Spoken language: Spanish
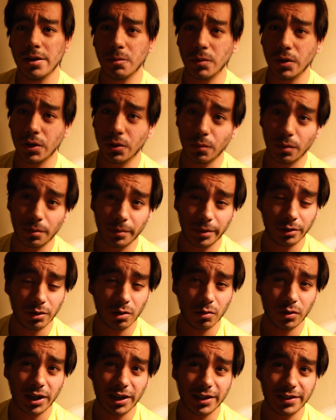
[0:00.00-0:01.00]
Y bueno, volviendo
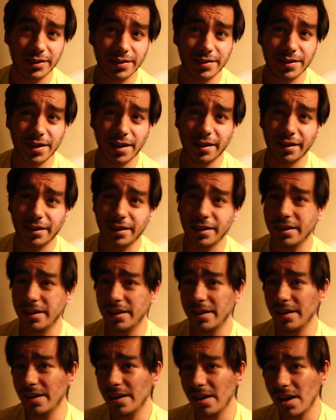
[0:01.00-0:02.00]
a lo que les decía de
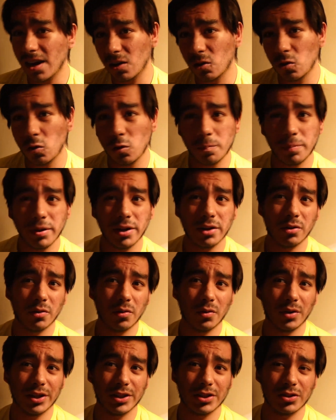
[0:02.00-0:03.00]
que la culpa
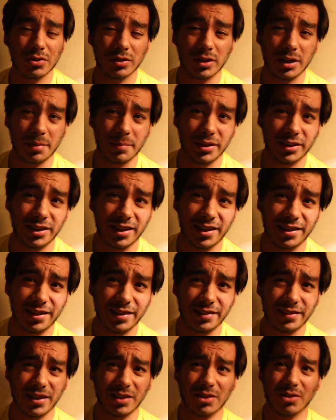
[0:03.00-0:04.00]
no es totalmente de
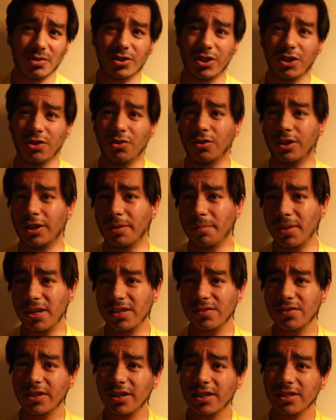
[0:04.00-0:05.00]
Nintendo, sino que
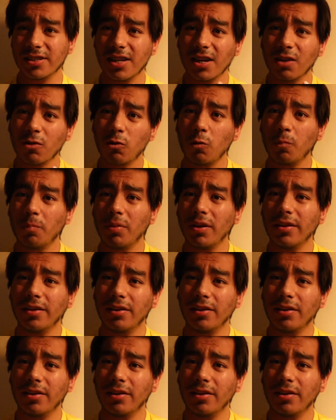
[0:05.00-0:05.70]
más bien es la culpa